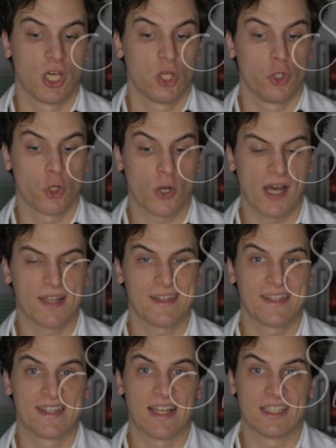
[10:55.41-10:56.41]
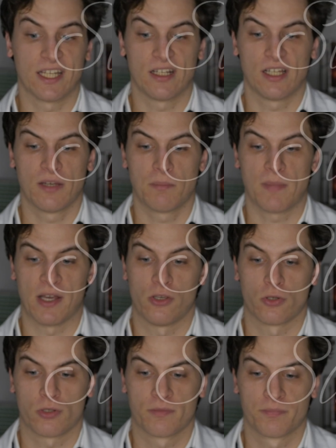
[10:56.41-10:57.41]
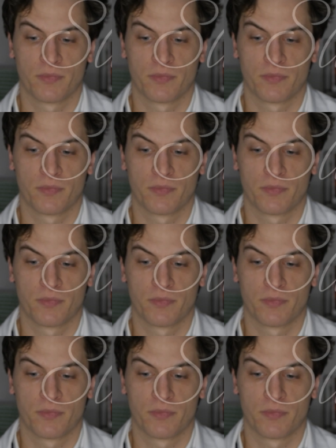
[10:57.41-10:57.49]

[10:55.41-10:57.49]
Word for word: Johann Daniel Major.